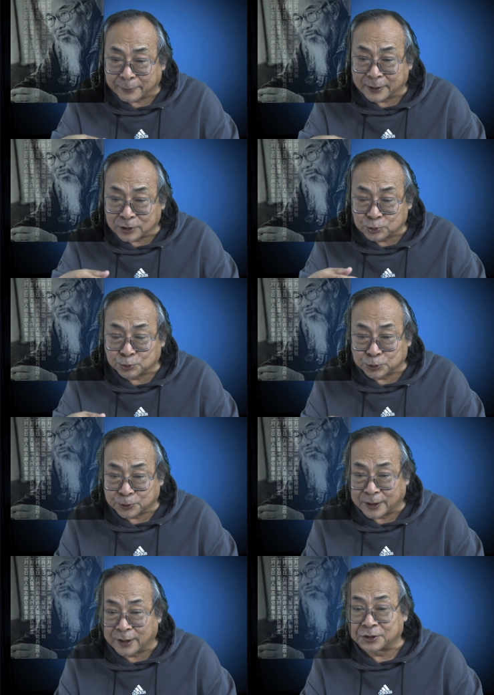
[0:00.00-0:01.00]
里边的主
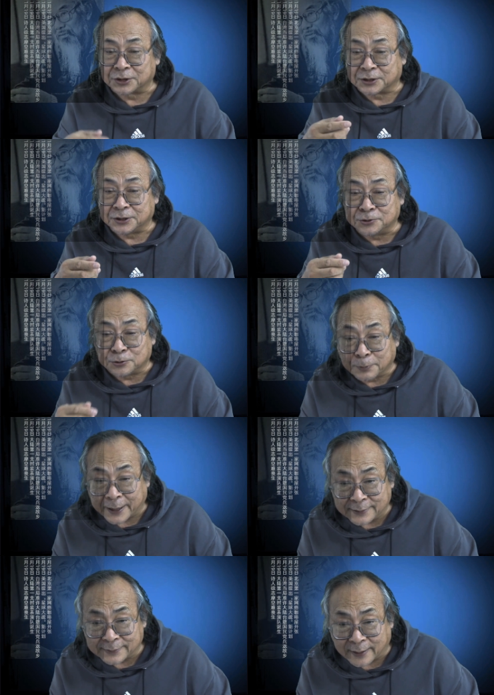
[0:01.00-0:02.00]
角啊，是个英雄
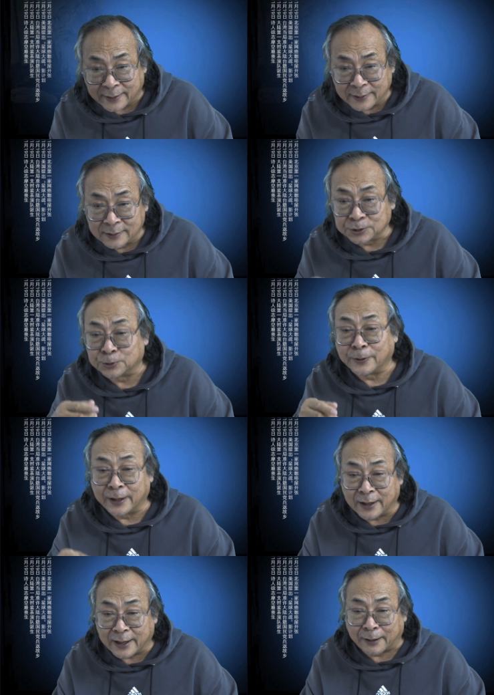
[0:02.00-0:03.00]
胚子，就是欧
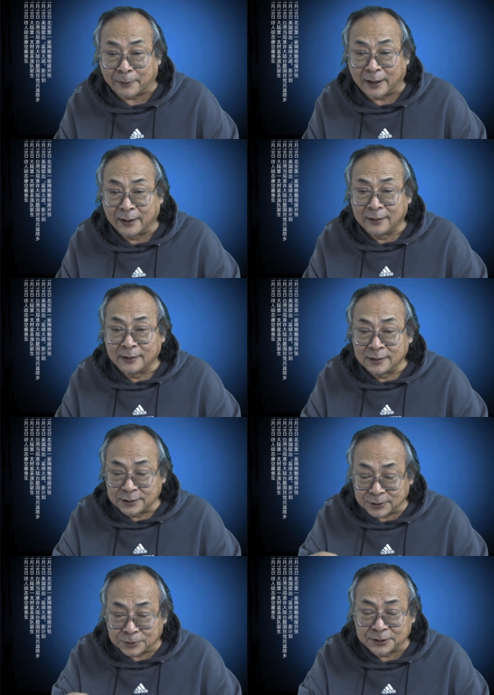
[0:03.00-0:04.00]
阳海嘛，
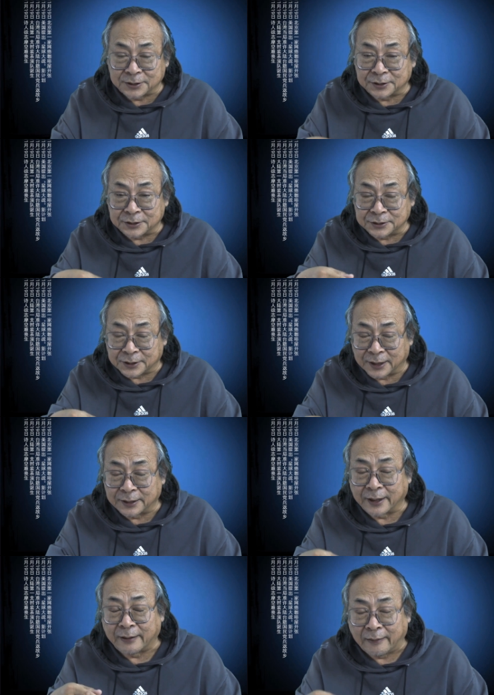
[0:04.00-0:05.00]
由此写了
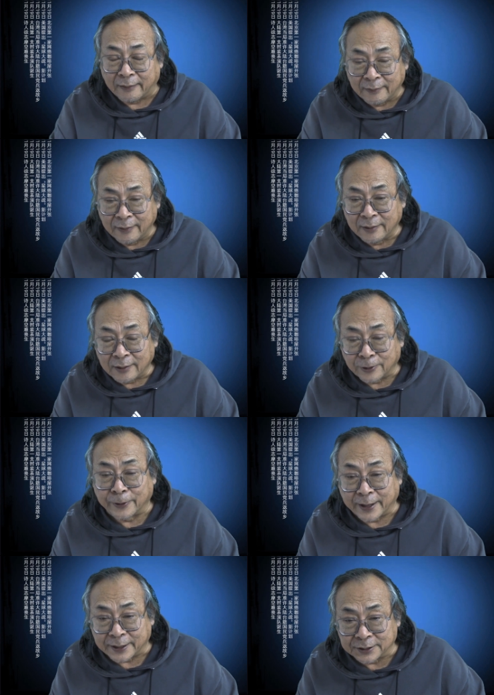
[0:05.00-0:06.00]
这个《
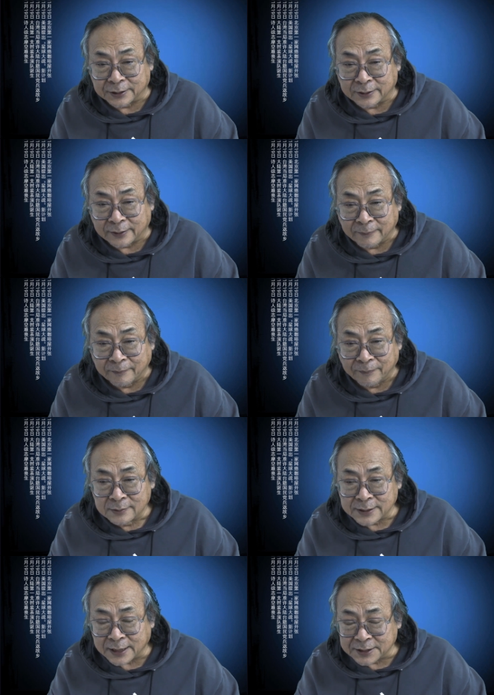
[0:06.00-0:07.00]
欧阳海之歌》。
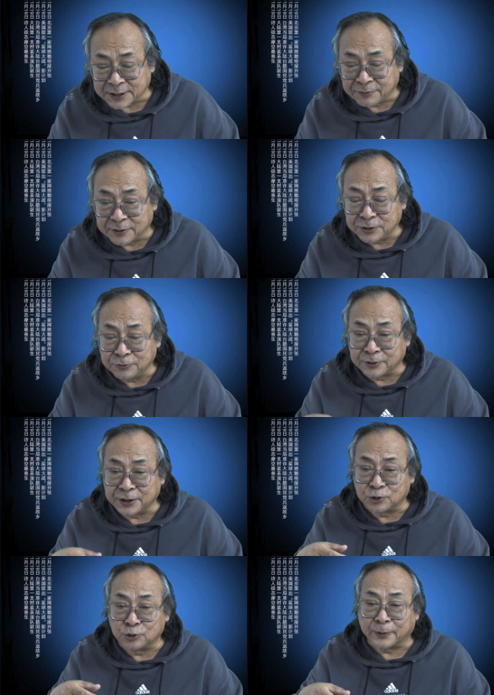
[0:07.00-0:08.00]
在解放军
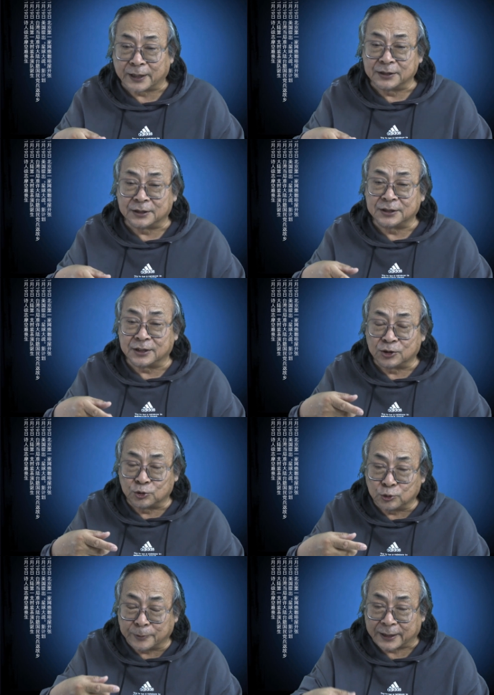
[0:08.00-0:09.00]
文艺出版社正式
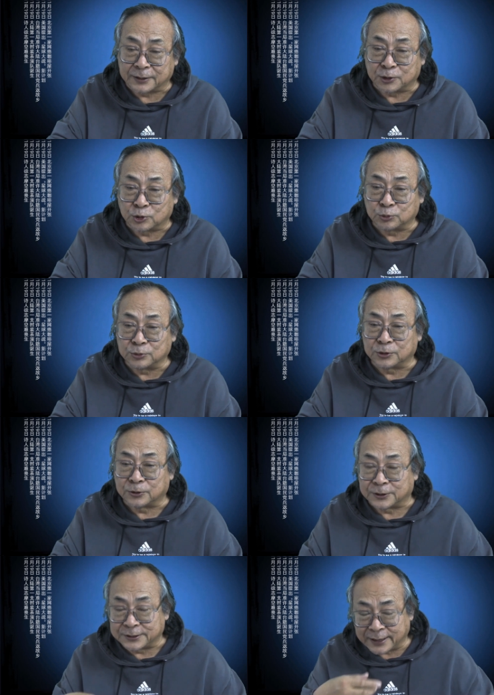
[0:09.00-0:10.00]
出版这本书的时
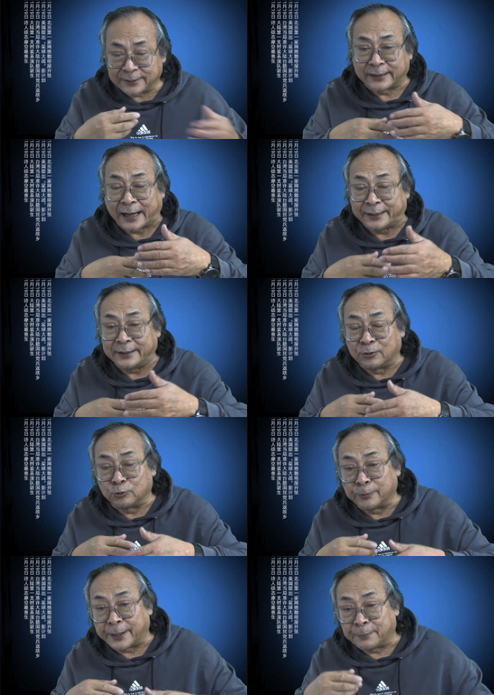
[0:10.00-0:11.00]
候，先打印了
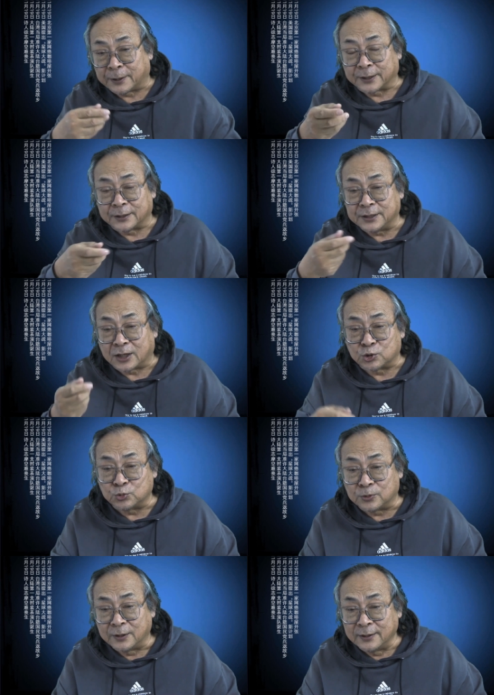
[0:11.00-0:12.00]
五百本这个样
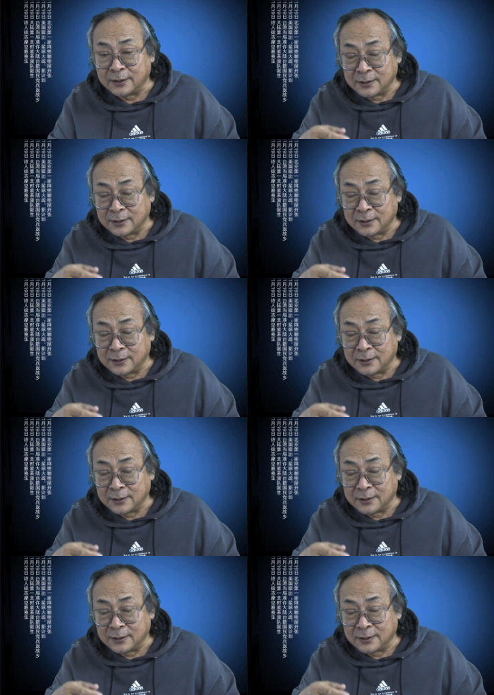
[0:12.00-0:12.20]
书，